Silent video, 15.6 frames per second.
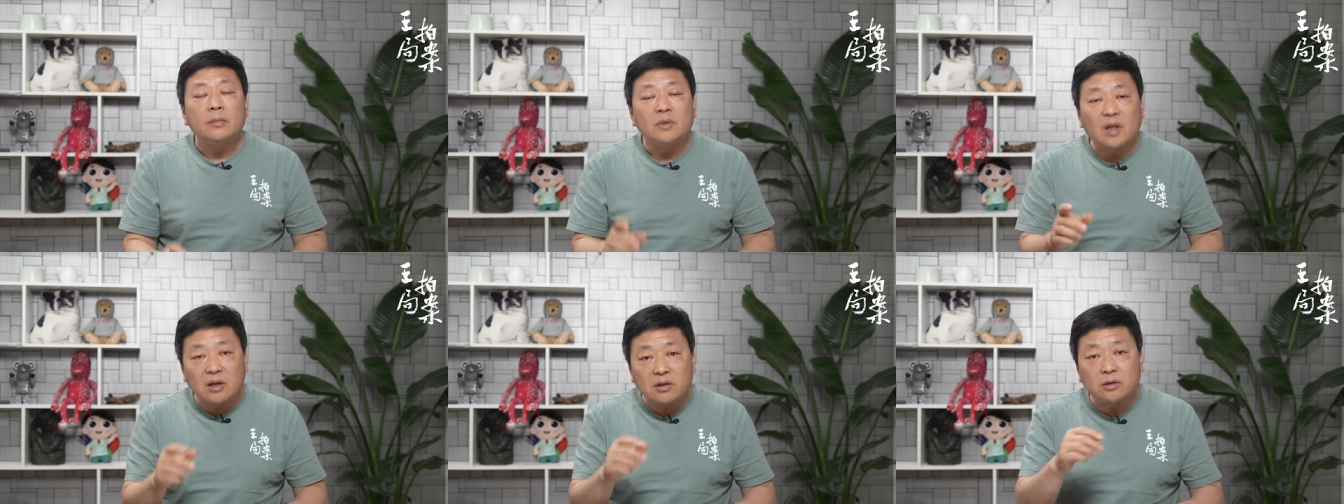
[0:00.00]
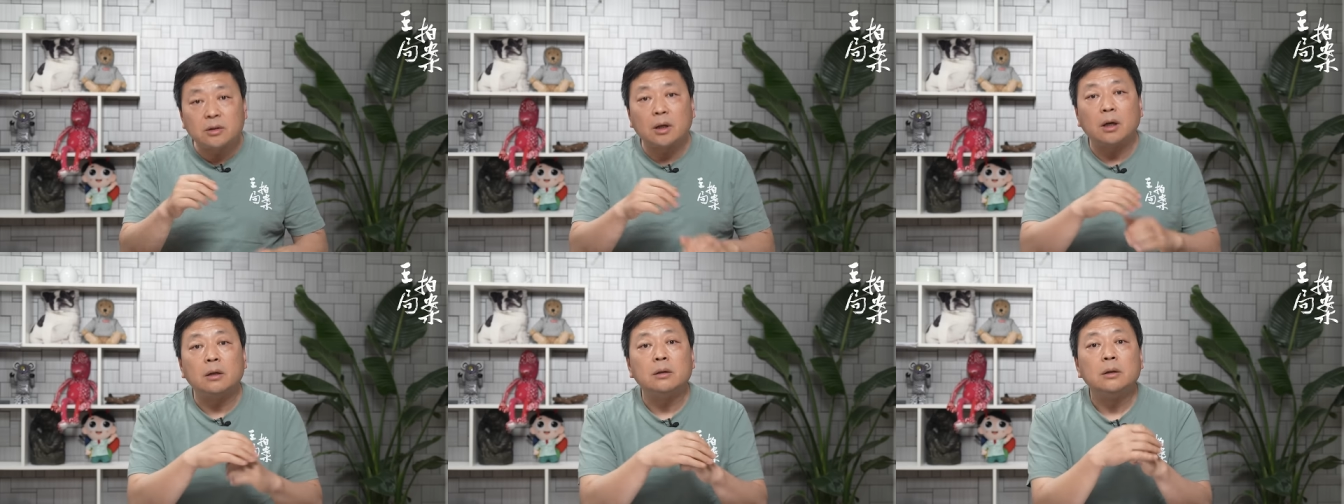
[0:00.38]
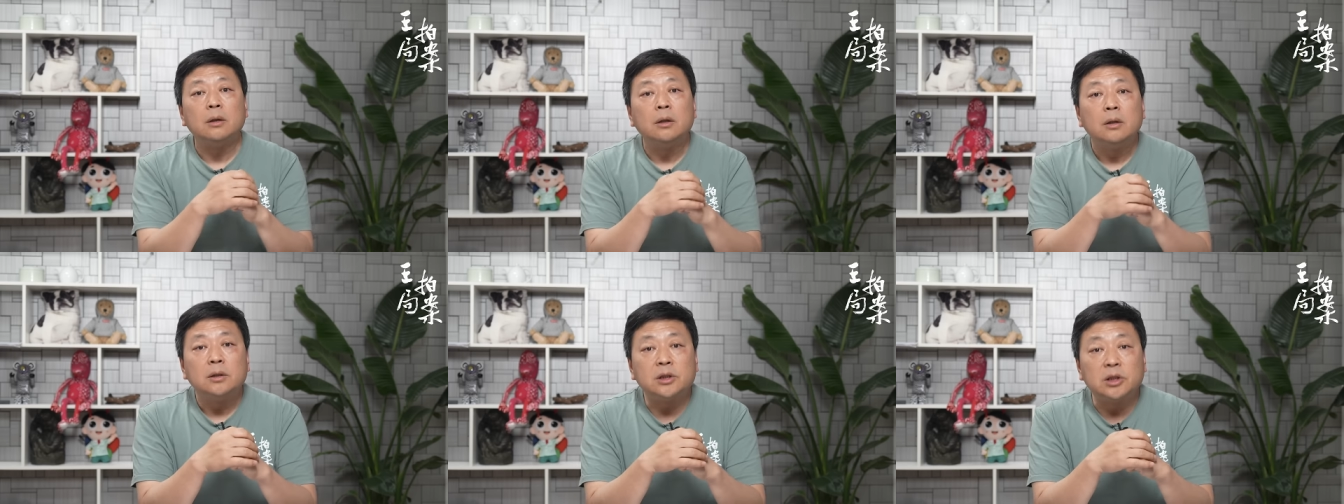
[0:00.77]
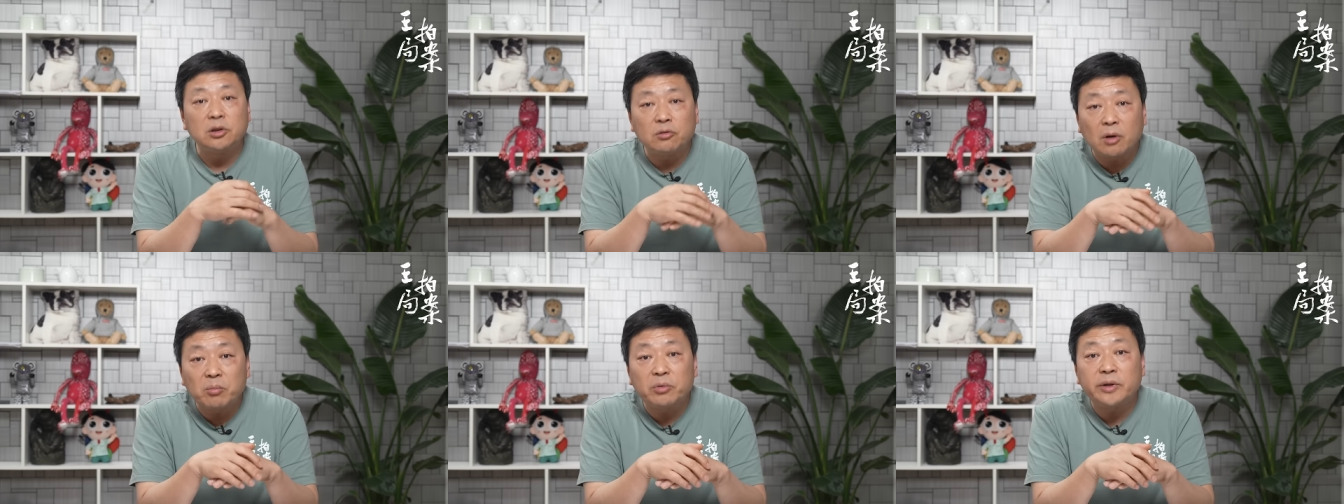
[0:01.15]
但是啊，情
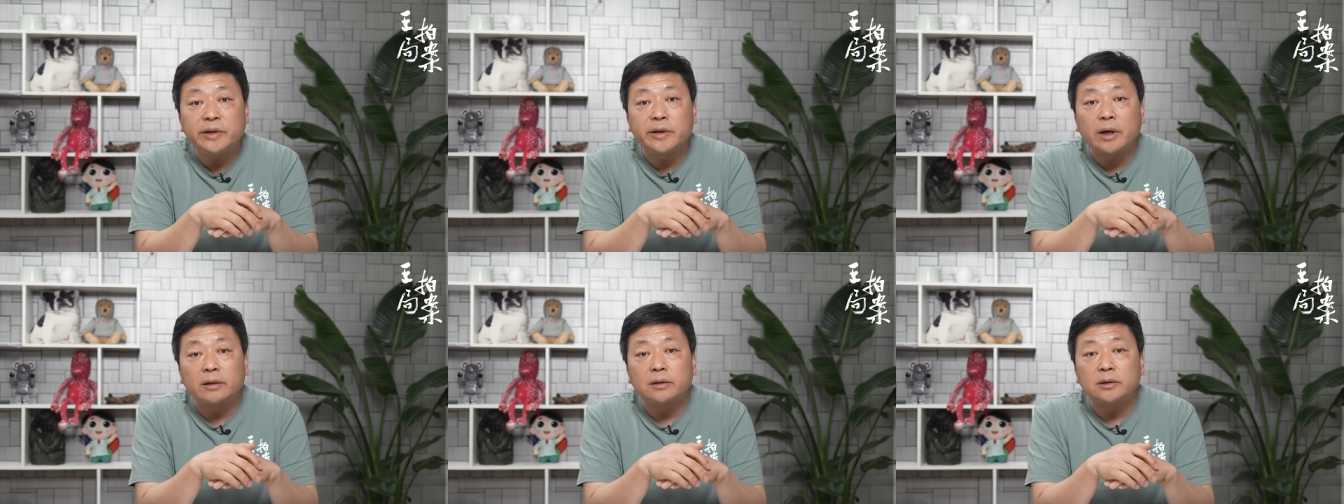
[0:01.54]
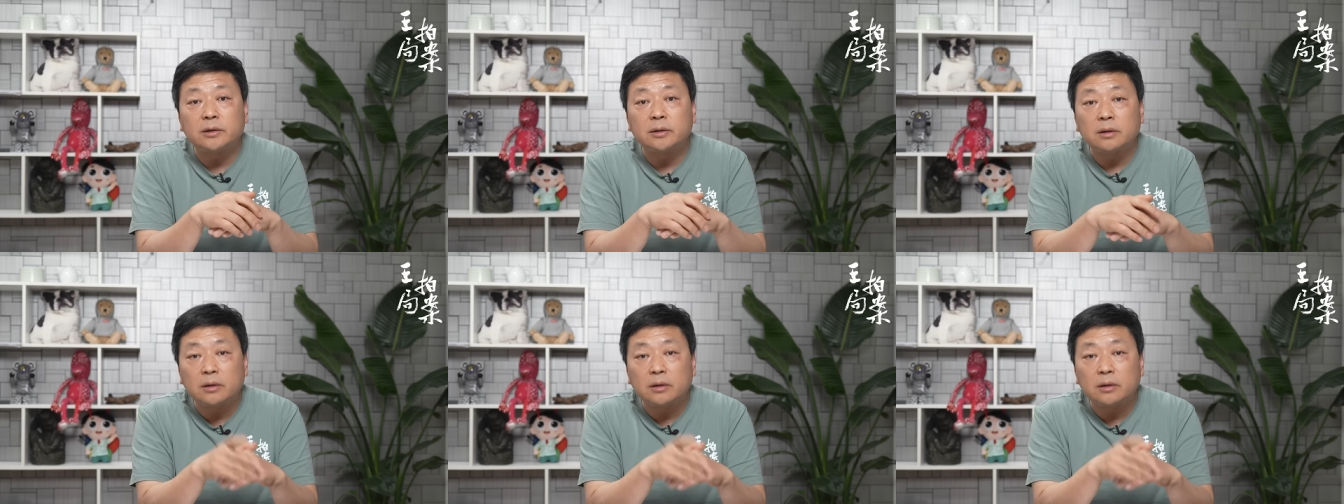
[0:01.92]
况不一样的是，